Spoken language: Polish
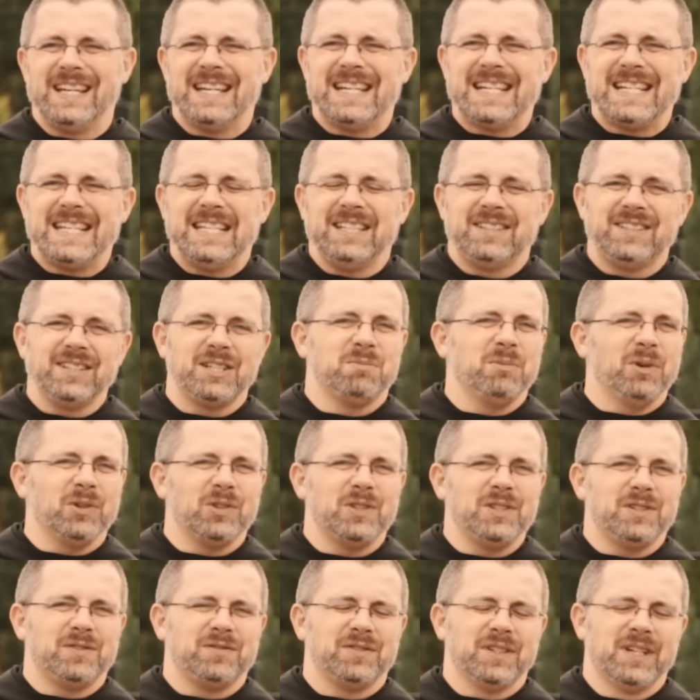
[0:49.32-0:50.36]
e, i tych
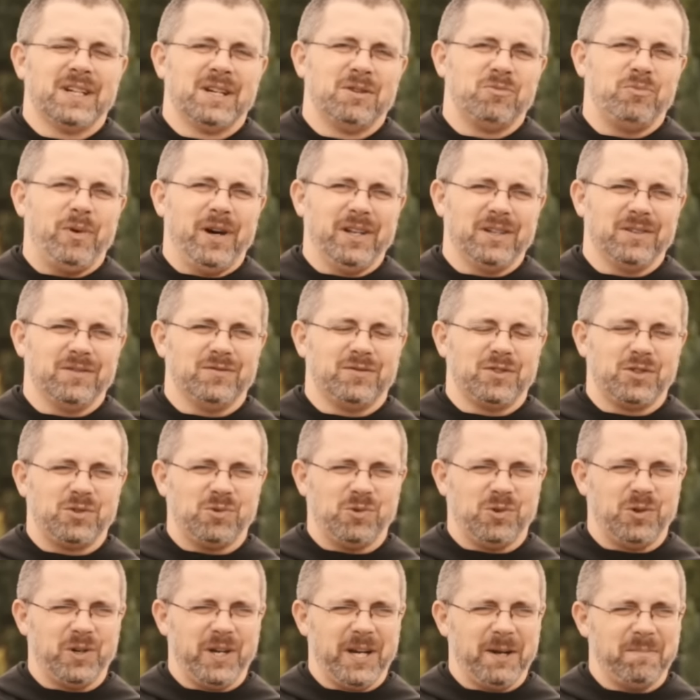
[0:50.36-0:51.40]
modlitw Pan
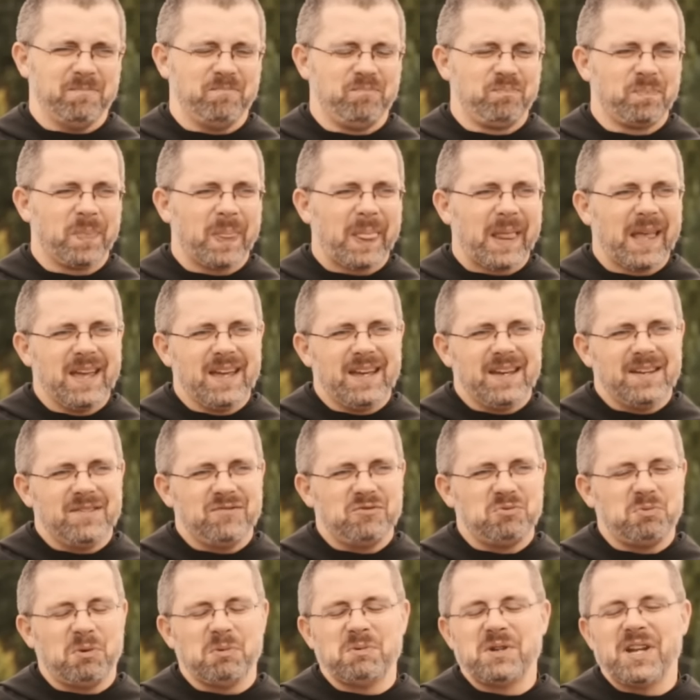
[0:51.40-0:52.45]
wysłuchuje.
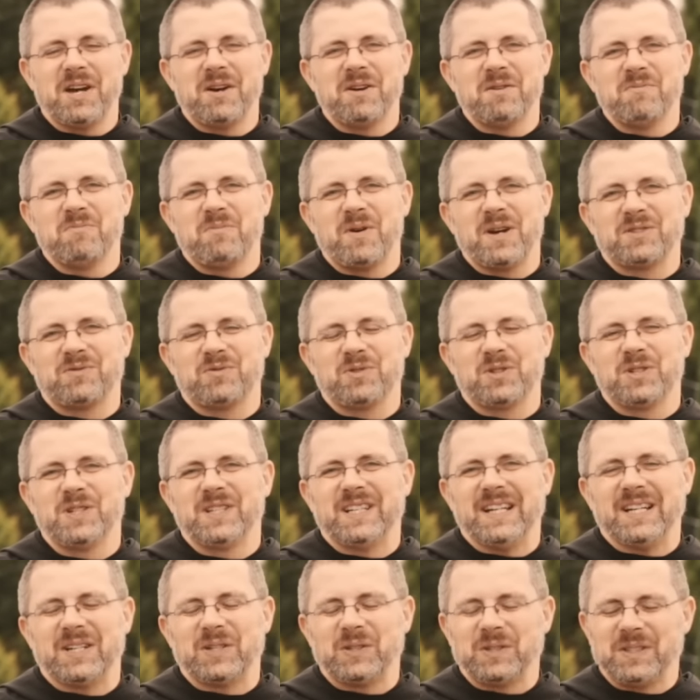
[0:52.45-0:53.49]
Wspominałem Państwu
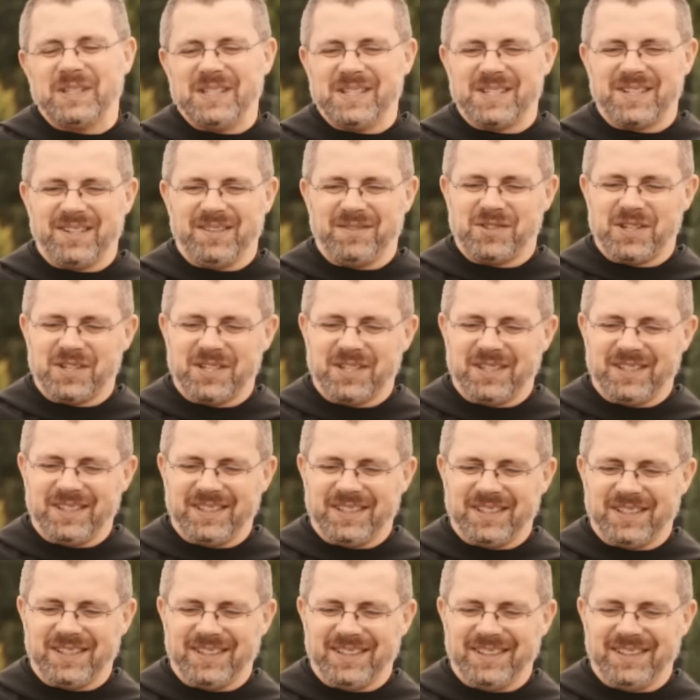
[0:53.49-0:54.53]
kilkakrotnie, że w czasie
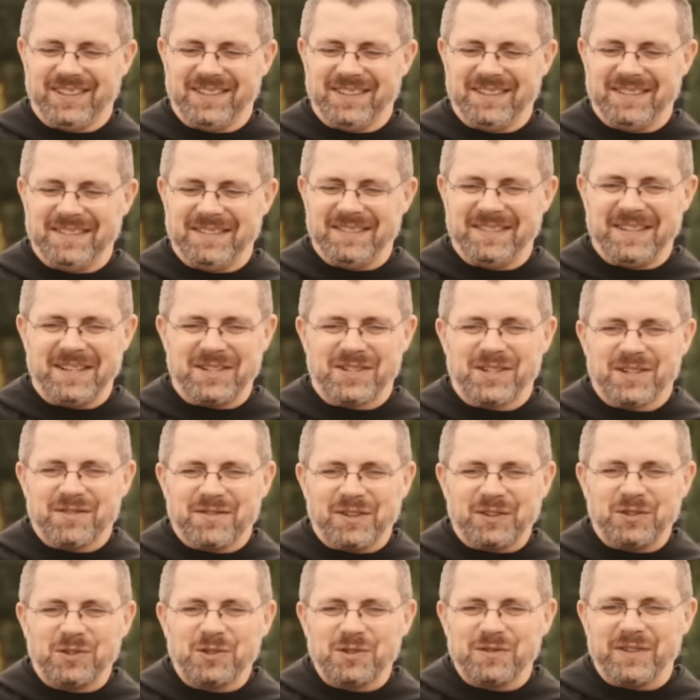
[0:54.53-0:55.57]
tych e, naszych
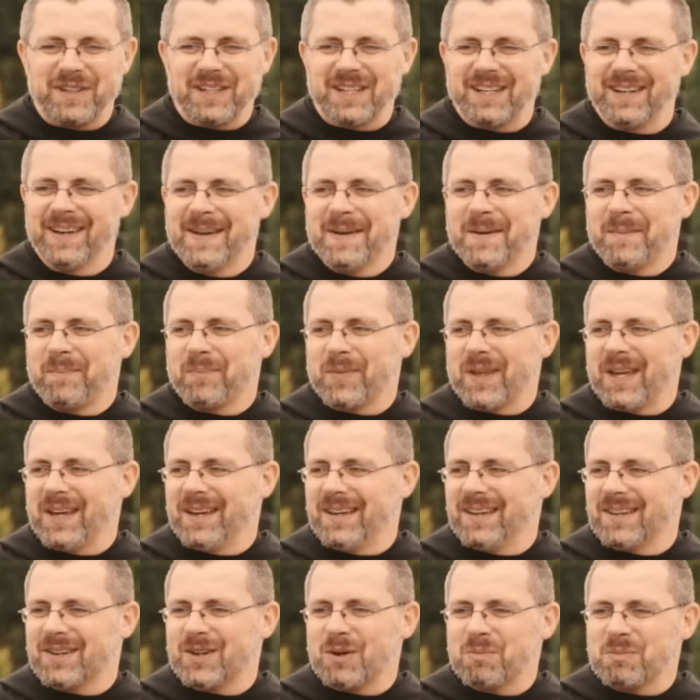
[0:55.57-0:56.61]
wędrówek
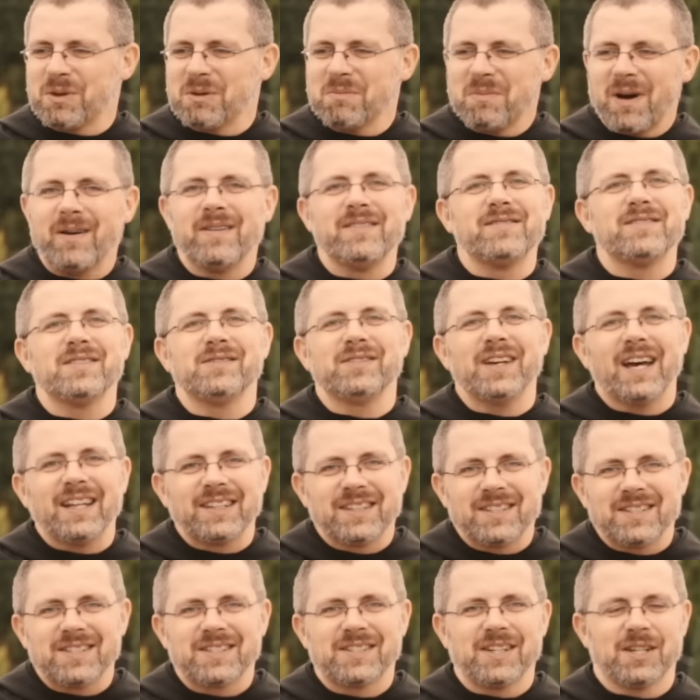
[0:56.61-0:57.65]
e, robię małe
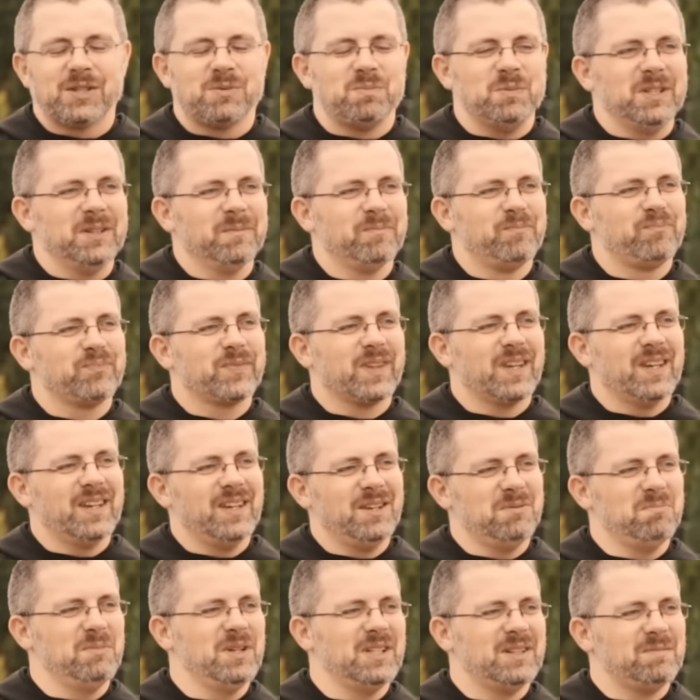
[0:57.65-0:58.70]
wywiady z dziećmi
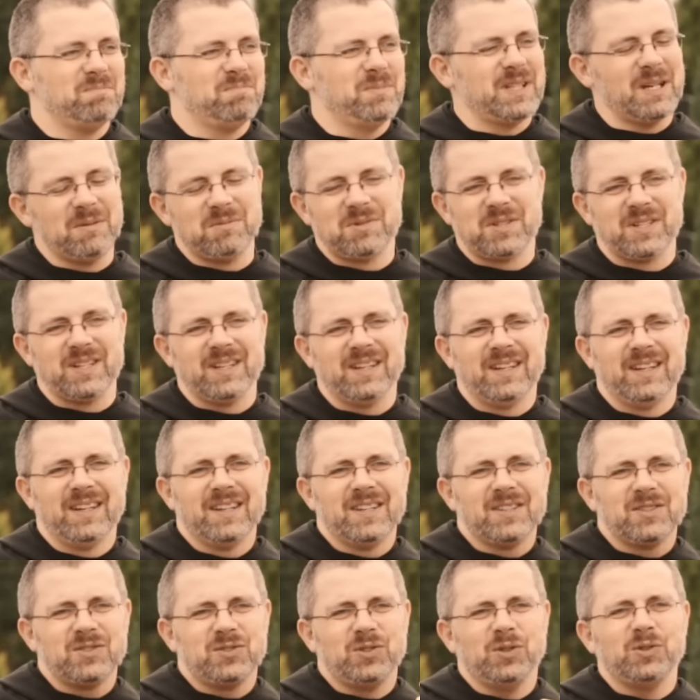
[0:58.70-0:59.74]
i my, pytam się,
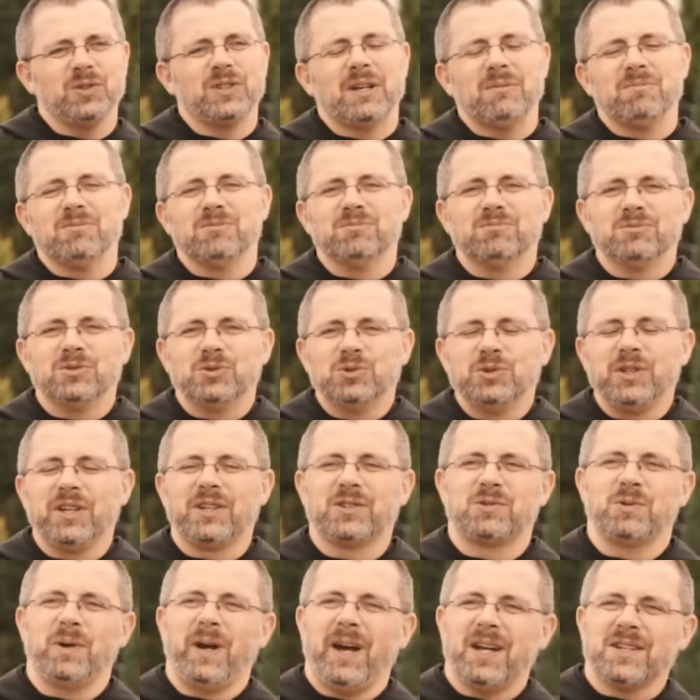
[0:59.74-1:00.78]
co to tam u
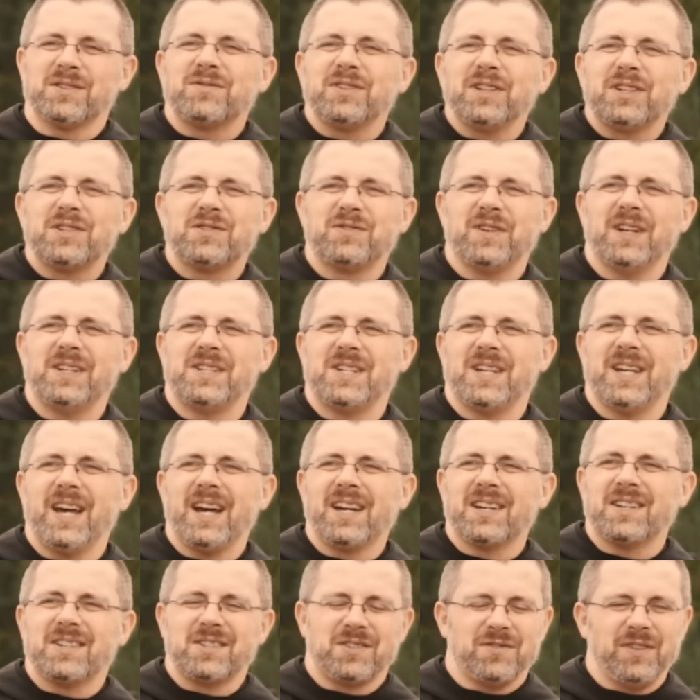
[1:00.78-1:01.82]
nich słychać w ich świecie,
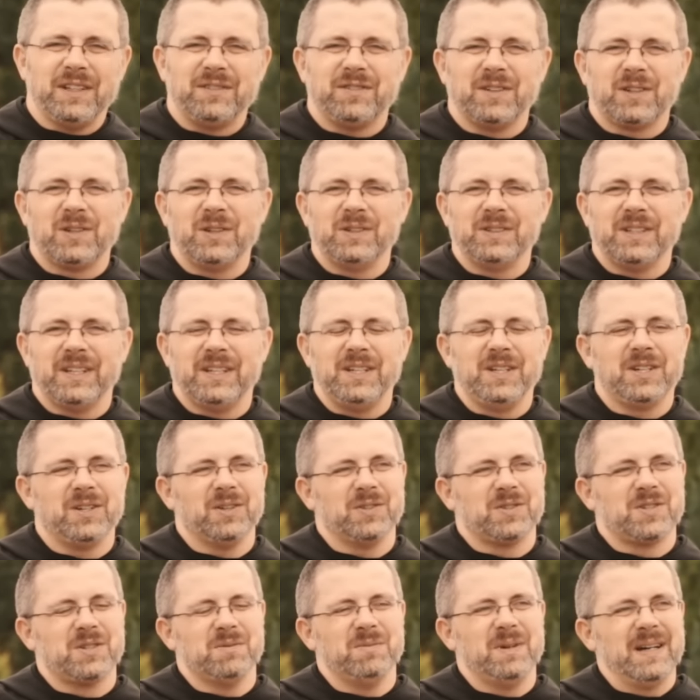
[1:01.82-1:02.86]
jak świat wygląda ich
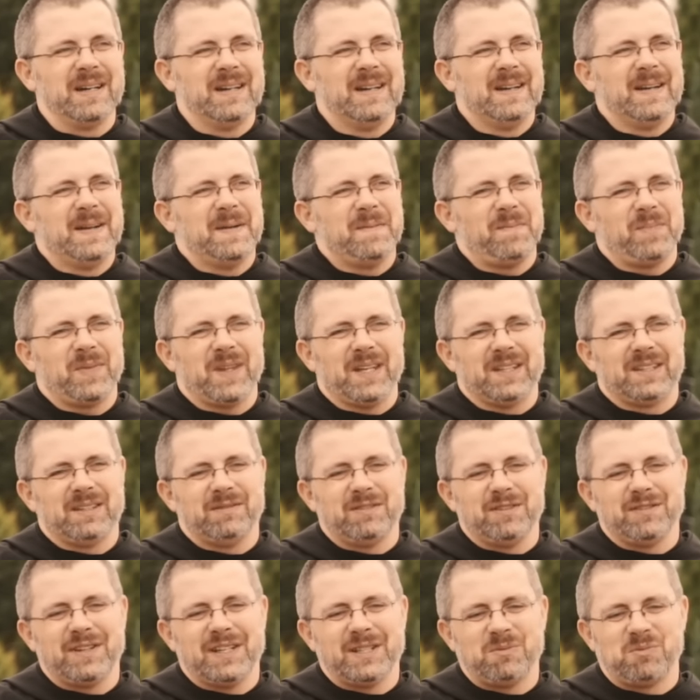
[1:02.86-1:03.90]
oczyma. E, te
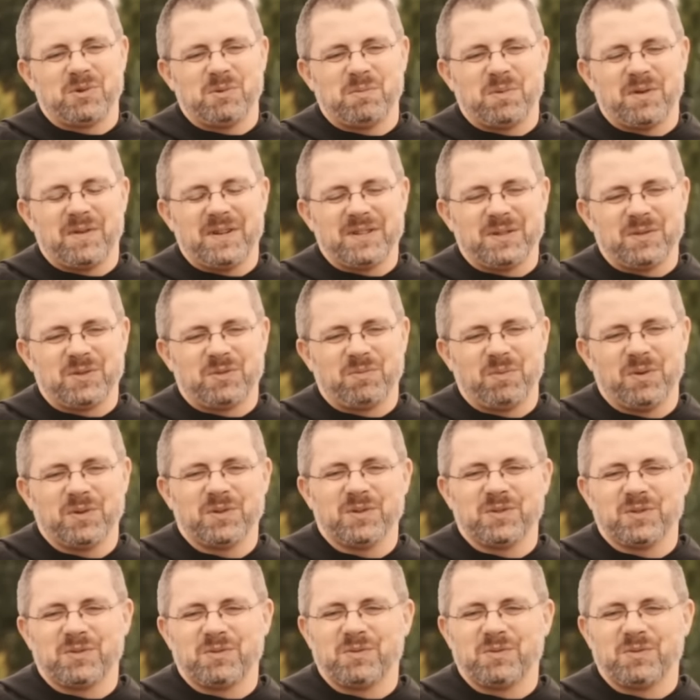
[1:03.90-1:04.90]
wywiady przeprowadzam z, po,